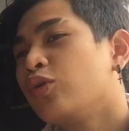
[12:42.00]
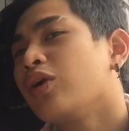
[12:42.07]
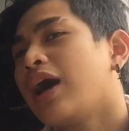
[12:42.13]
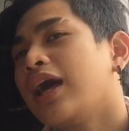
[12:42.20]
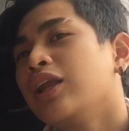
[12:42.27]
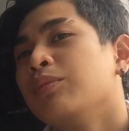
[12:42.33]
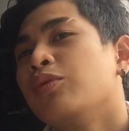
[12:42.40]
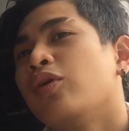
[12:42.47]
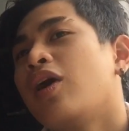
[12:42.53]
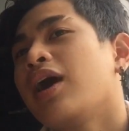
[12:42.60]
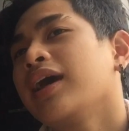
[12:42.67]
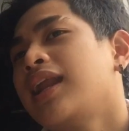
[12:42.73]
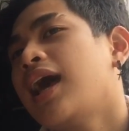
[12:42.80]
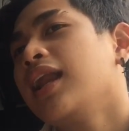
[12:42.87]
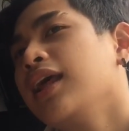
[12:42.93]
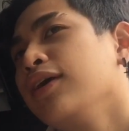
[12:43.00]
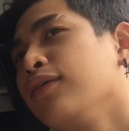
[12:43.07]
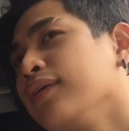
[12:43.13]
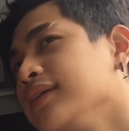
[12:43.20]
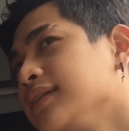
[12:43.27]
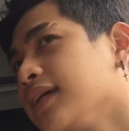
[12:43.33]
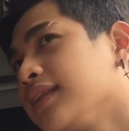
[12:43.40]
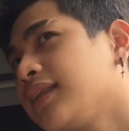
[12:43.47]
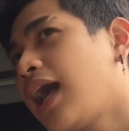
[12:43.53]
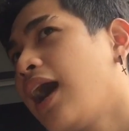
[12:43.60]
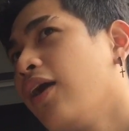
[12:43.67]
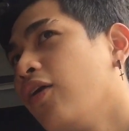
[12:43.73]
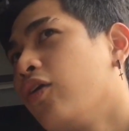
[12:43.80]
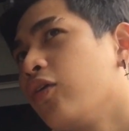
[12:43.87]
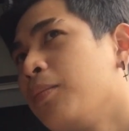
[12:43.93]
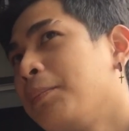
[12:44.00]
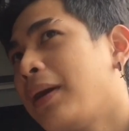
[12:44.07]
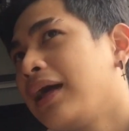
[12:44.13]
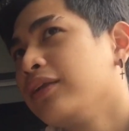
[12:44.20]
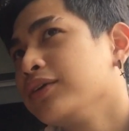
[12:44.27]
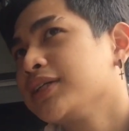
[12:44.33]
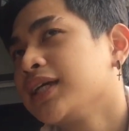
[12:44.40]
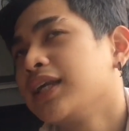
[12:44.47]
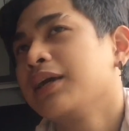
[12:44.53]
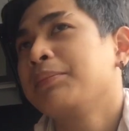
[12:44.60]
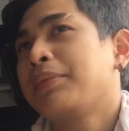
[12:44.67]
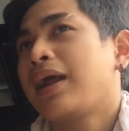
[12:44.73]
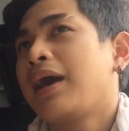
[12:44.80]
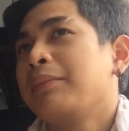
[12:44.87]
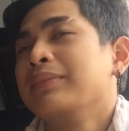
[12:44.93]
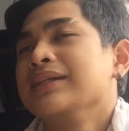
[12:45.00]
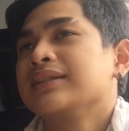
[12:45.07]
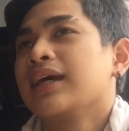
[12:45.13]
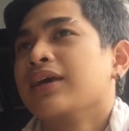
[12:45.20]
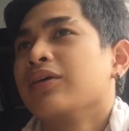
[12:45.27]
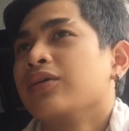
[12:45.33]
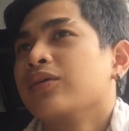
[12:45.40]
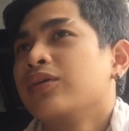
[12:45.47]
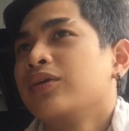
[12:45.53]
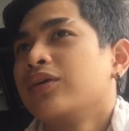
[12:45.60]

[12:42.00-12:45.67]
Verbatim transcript: Kung gaano mo kakilala yung isang tao, kung paano siya nag-promise sa'yo